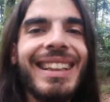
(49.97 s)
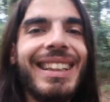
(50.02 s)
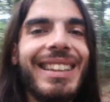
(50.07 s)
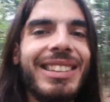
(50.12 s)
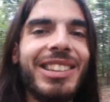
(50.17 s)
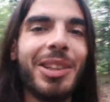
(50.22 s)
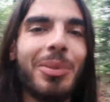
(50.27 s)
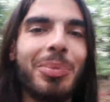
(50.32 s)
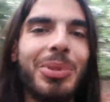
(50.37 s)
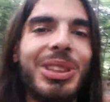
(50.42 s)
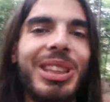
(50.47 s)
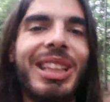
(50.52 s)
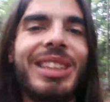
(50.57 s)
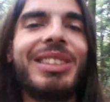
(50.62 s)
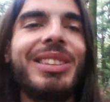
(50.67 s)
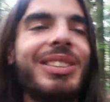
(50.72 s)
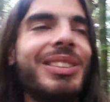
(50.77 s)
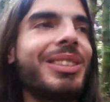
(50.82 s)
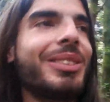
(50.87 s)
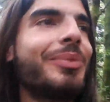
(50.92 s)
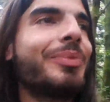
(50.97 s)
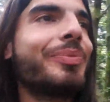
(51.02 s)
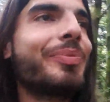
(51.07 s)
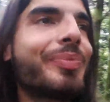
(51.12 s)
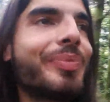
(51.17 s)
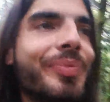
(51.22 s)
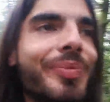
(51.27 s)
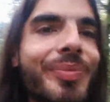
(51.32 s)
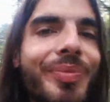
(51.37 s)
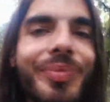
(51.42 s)
Sans plus attendre.
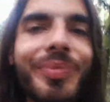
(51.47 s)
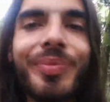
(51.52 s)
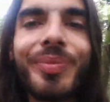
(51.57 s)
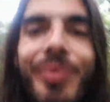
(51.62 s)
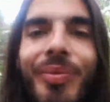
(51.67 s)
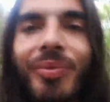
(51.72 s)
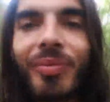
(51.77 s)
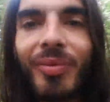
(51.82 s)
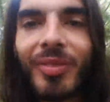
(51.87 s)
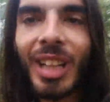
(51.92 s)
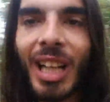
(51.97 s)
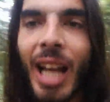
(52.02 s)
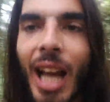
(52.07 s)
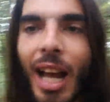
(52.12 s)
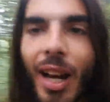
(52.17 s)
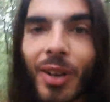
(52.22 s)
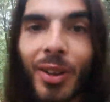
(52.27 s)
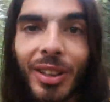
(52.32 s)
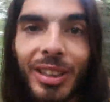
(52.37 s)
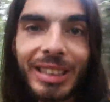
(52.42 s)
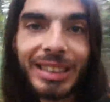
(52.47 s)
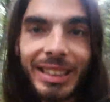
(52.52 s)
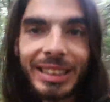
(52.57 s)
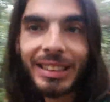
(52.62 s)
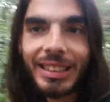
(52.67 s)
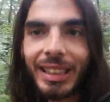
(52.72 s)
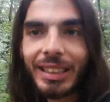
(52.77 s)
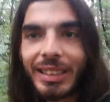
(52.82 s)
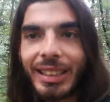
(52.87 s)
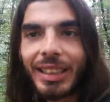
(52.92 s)
Alors, les
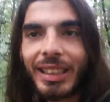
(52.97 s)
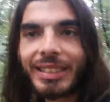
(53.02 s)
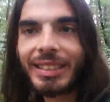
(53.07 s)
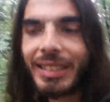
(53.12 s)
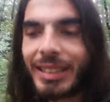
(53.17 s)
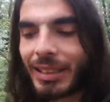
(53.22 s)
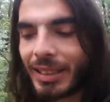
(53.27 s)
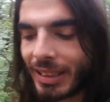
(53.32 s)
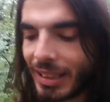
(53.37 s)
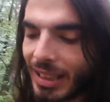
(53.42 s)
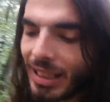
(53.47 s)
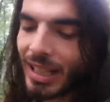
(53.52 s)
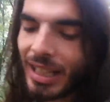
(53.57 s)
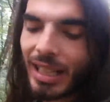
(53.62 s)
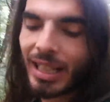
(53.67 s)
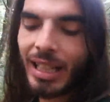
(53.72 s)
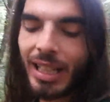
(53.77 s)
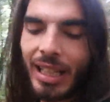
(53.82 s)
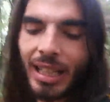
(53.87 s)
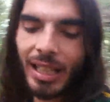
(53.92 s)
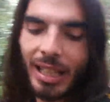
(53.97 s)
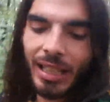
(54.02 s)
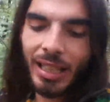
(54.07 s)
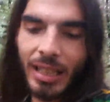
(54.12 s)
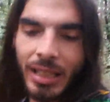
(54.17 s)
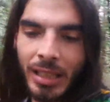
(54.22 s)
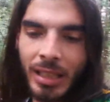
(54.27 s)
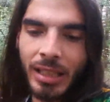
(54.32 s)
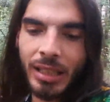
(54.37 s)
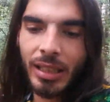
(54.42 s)
extraterrestres.
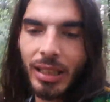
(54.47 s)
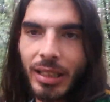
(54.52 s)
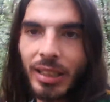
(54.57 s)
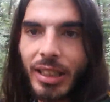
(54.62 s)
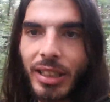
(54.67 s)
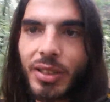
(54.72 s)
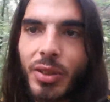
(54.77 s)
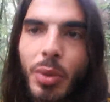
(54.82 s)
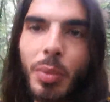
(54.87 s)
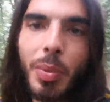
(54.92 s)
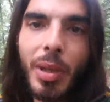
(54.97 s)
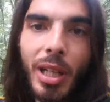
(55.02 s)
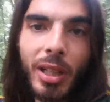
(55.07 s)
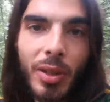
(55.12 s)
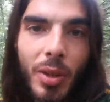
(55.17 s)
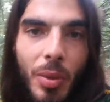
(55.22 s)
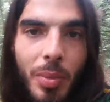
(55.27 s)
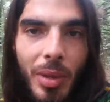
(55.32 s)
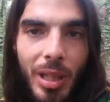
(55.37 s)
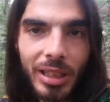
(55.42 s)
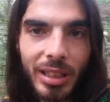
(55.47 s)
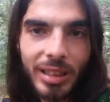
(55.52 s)
Qu'est-ce qu'on parle quand on parle